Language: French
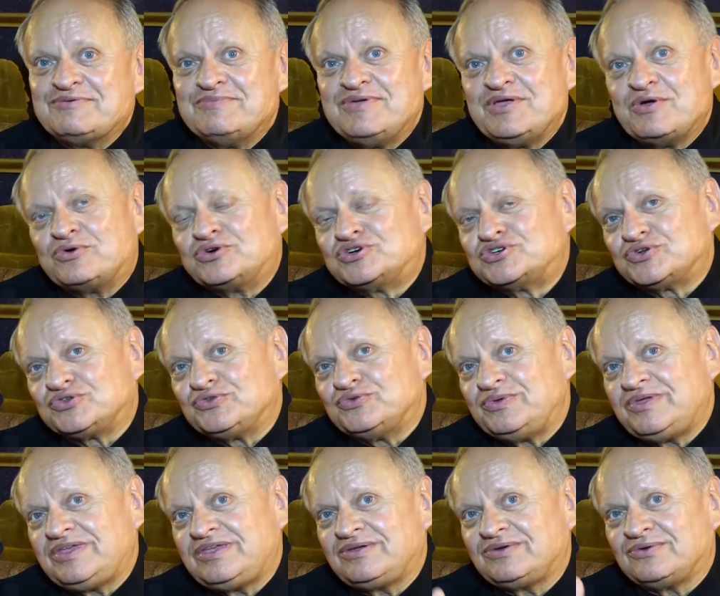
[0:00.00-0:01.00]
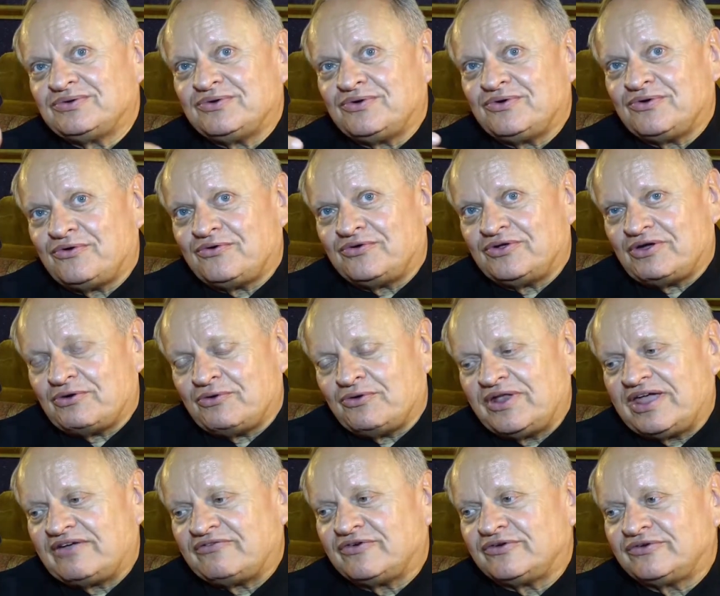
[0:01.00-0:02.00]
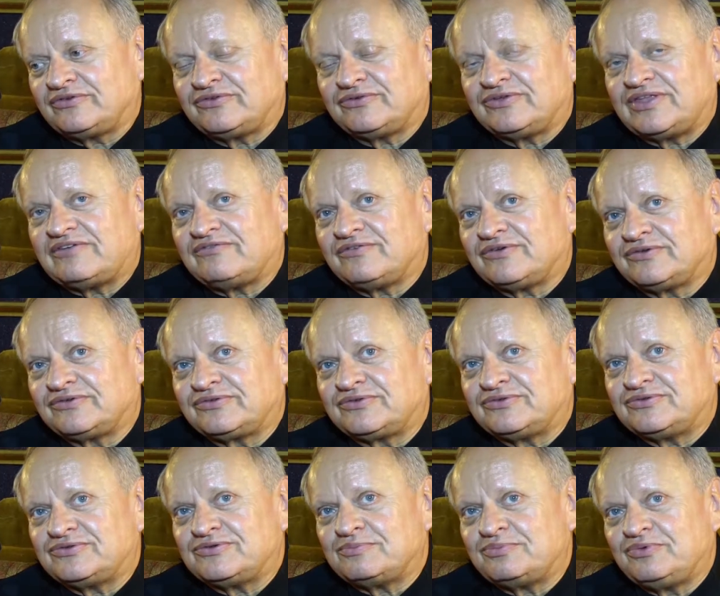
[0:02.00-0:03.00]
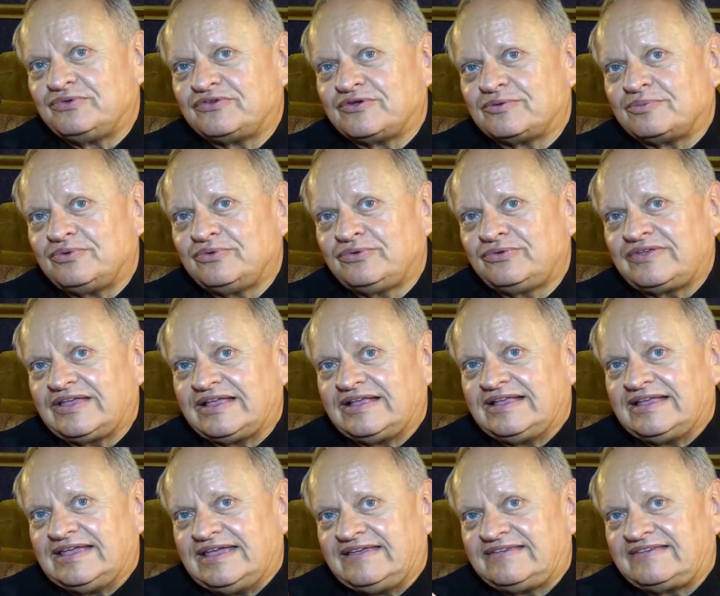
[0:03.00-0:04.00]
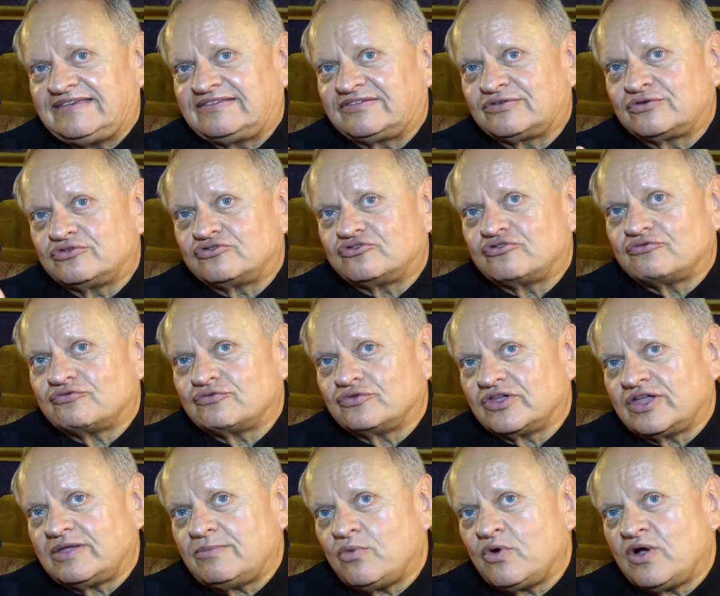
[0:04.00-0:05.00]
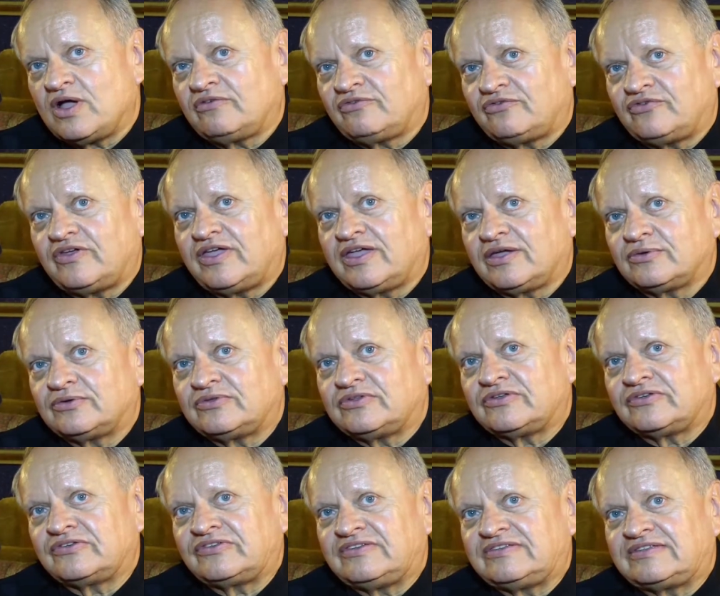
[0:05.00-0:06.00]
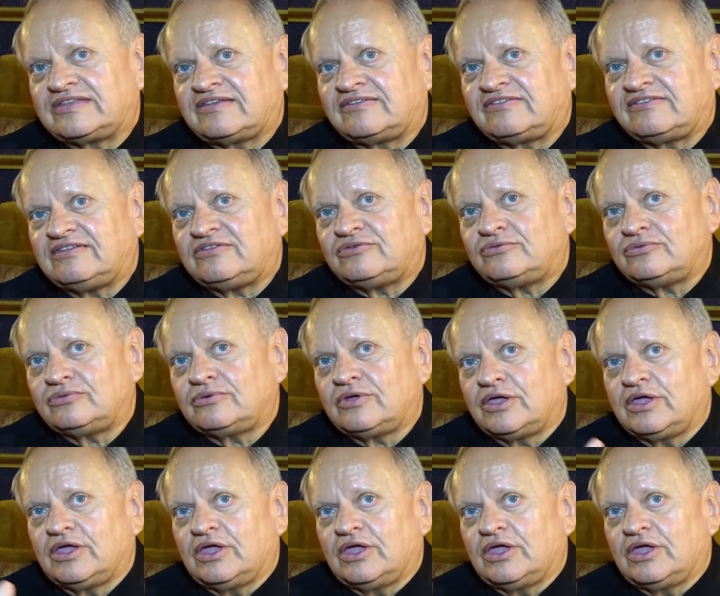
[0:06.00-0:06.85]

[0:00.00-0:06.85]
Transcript: Mais aujourd'hui, on, avance, on avance de plus en plus. Et c'est ce que je voudrais, moi, faire dans cet institut.